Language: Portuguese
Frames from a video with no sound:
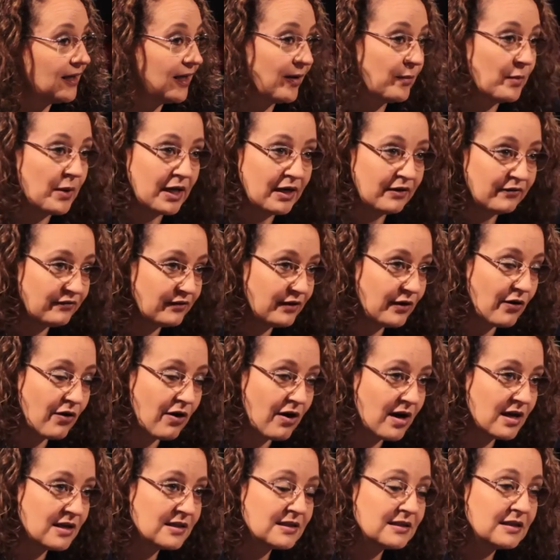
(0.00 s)
que é
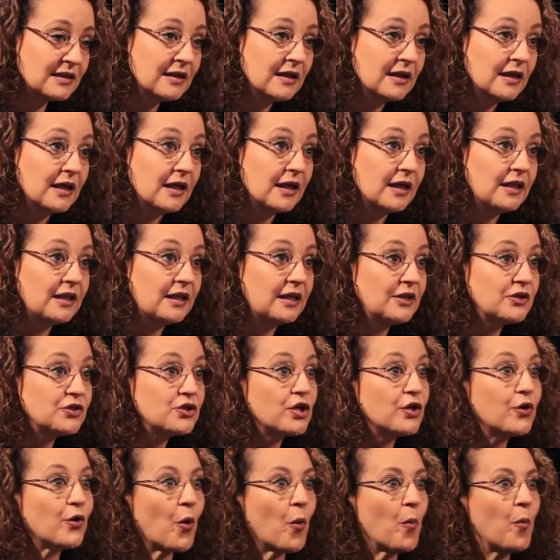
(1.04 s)
maravilhosa, que
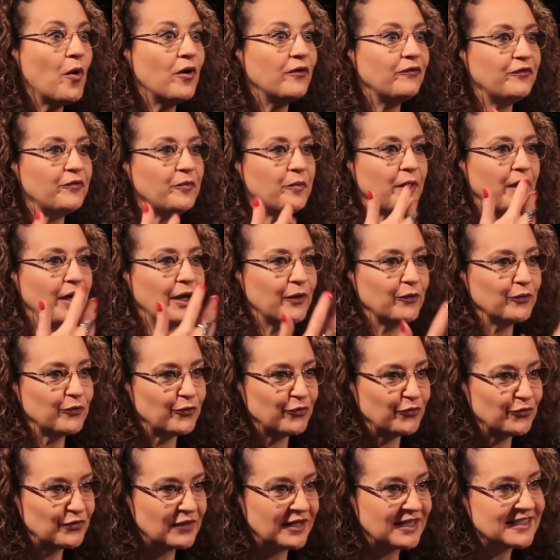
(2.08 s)
gerou um
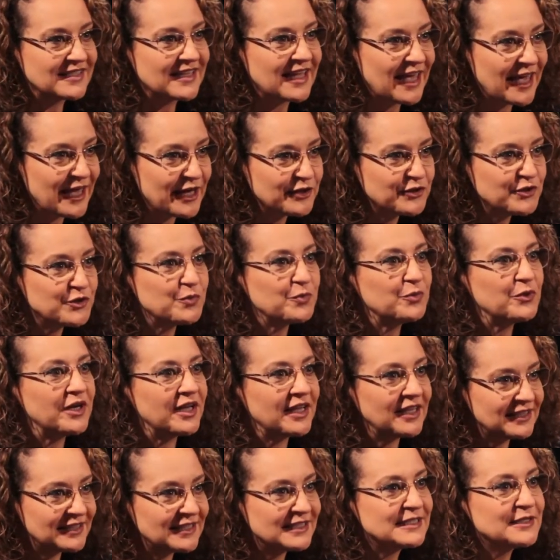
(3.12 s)
movimento nas redes por
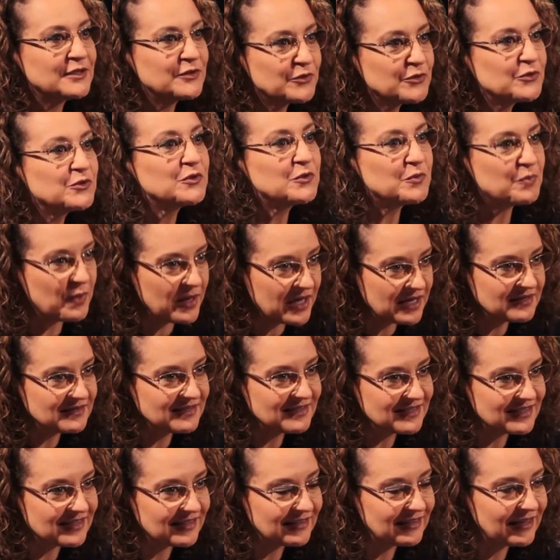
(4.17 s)
ela ter sido
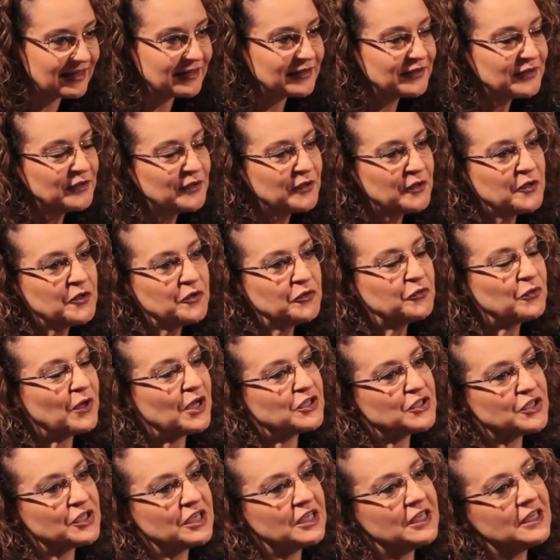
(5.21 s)
suspensa. Né? Tu
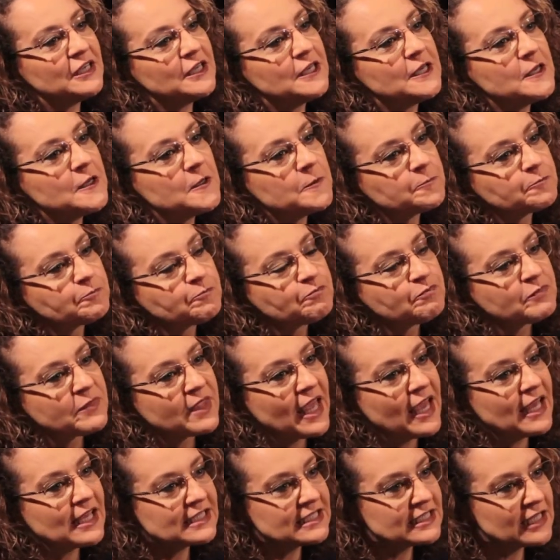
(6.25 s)
acha que
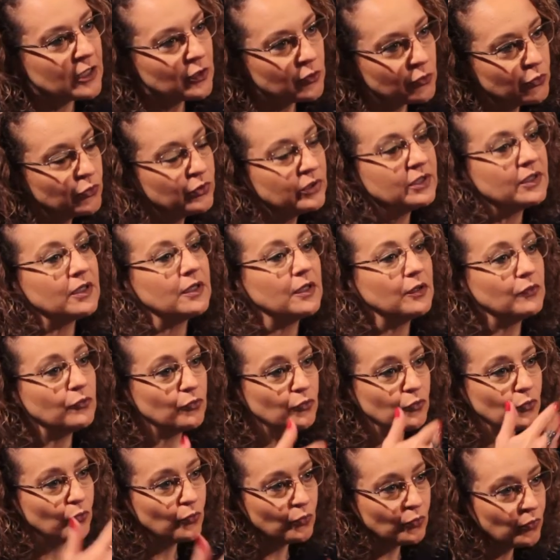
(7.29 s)
essa luta que
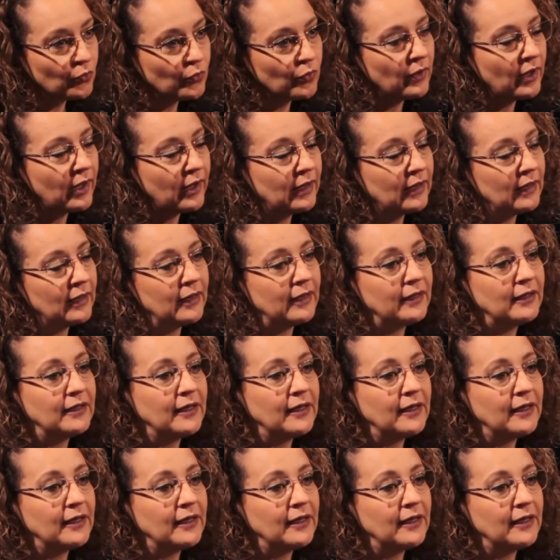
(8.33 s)
tu é,